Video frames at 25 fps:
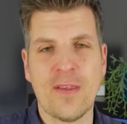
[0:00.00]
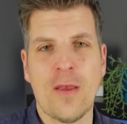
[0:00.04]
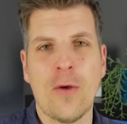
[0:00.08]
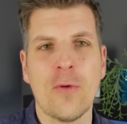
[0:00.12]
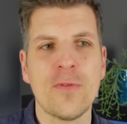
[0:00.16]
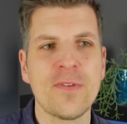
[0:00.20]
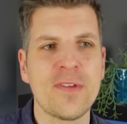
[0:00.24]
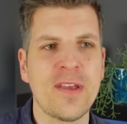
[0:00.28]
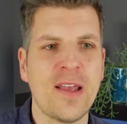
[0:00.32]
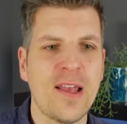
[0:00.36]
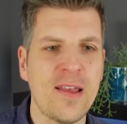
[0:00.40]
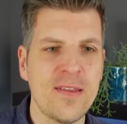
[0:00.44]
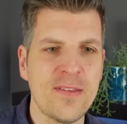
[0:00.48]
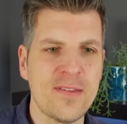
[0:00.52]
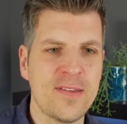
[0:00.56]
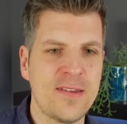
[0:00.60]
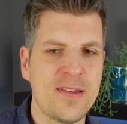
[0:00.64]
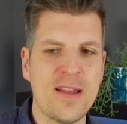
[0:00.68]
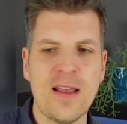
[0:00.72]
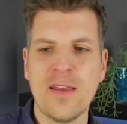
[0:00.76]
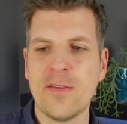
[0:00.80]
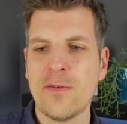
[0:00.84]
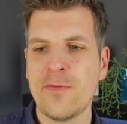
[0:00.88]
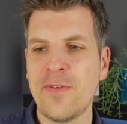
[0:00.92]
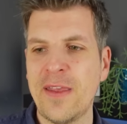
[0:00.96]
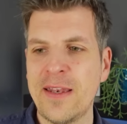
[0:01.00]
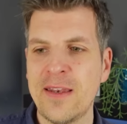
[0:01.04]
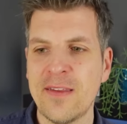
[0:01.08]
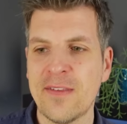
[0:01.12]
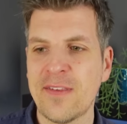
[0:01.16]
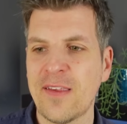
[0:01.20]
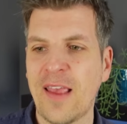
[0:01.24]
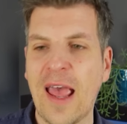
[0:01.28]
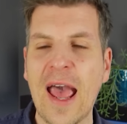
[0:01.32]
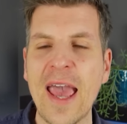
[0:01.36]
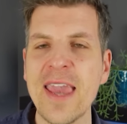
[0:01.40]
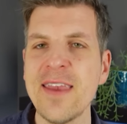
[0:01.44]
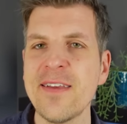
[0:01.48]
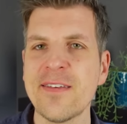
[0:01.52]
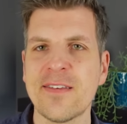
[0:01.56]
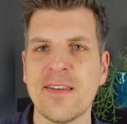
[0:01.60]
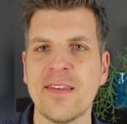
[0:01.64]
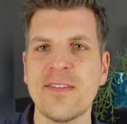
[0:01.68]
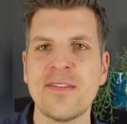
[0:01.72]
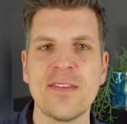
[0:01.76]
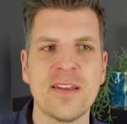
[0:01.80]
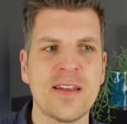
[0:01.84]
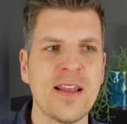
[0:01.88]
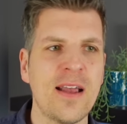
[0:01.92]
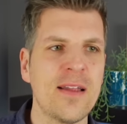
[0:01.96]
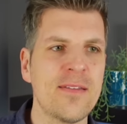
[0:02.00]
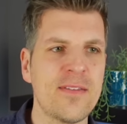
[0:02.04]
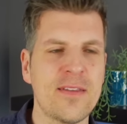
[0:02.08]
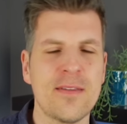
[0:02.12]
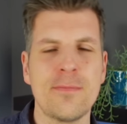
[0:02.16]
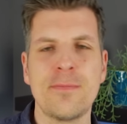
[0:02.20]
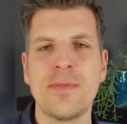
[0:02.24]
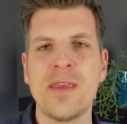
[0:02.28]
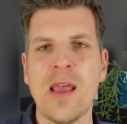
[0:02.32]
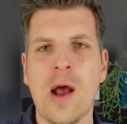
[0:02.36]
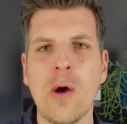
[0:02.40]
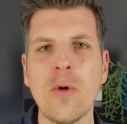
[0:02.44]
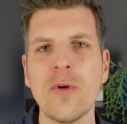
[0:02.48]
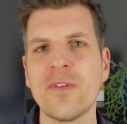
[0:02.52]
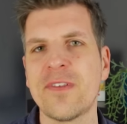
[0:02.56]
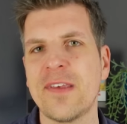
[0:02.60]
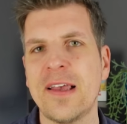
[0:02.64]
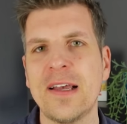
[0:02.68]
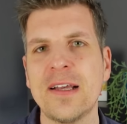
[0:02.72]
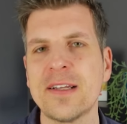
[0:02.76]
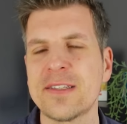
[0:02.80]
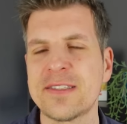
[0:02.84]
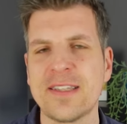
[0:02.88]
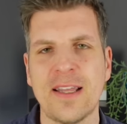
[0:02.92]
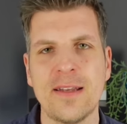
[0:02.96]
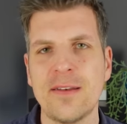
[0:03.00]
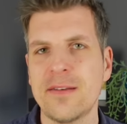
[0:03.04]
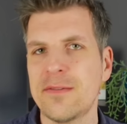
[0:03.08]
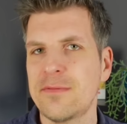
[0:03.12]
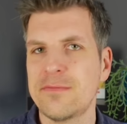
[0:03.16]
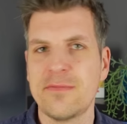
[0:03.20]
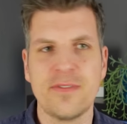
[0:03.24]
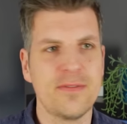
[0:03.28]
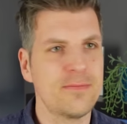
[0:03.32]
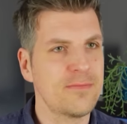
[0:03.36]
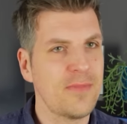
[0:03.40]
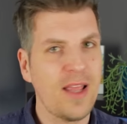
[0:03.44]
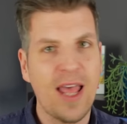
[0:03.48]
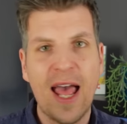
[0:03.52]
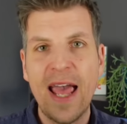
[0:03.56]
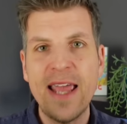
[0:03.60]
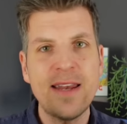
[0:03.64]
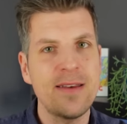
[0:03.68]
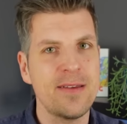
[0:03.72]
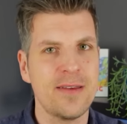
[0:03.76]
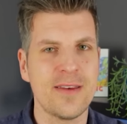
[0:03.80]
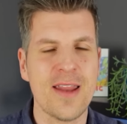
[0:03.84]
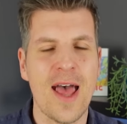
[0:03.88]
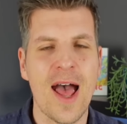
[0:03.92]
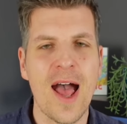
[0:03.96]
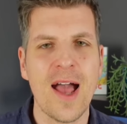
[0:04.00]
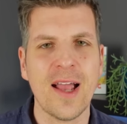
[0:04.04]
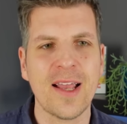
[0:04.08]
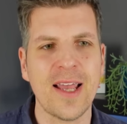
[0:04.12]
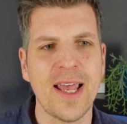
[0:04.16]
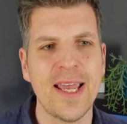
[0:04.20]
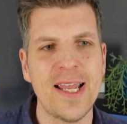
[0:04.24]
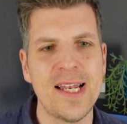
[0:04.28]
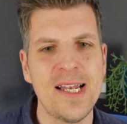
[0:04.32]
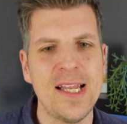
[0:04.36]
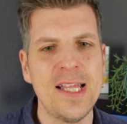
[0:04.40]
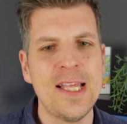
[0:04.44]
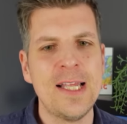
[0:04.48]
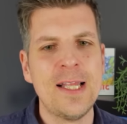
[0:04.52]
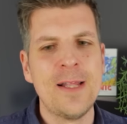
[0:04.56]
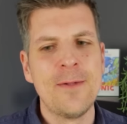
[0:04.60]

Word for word: ausgerastet. Also wenn es reicht, dass eine Katze Miau sagt, dann rein in Argyle.